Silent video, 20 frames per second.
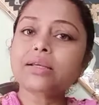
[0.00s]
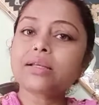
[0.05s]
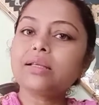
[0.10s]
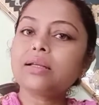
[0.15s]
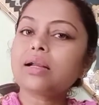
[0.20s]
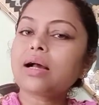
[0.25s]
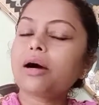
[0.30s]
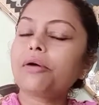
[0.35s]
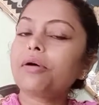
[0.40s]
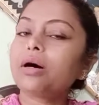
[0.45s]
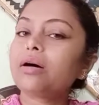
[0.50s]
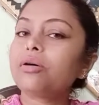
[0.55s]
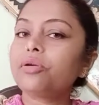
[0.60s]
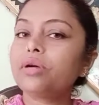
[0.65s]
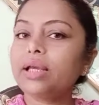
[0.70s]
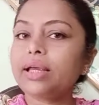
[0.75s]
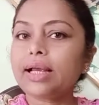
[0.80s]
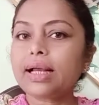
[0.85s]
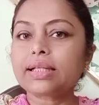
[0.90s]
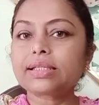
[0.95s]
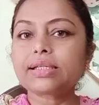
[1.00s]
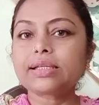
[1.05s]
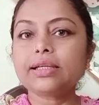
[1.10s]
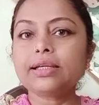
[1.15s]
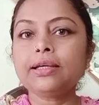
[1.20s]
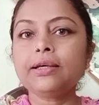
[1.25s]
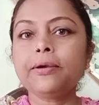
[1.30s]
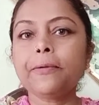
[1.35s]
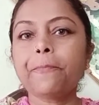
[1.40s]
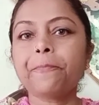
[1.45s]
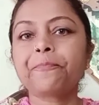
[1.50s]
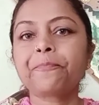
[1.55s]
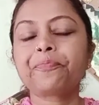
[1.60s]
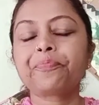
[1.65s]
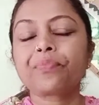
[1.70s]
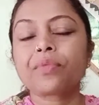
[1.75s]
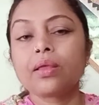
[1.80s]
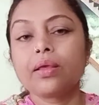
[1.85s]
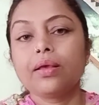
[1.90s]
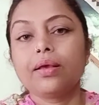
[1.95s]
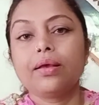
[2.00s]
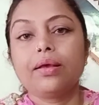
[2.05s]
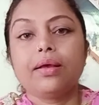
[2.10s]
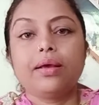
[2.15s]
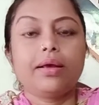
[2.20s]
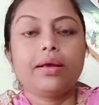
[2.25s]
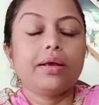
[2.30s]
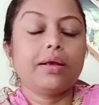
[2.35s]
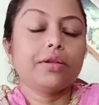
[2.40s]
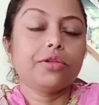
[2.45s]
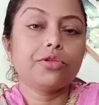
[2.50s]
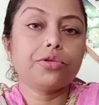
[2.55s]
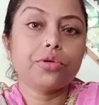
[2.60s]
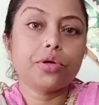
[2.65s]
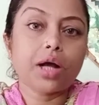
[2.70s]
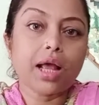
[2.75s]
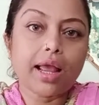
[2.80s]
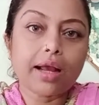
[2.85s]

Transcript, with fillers: খাওয়া হয়ে গেছে তো এখন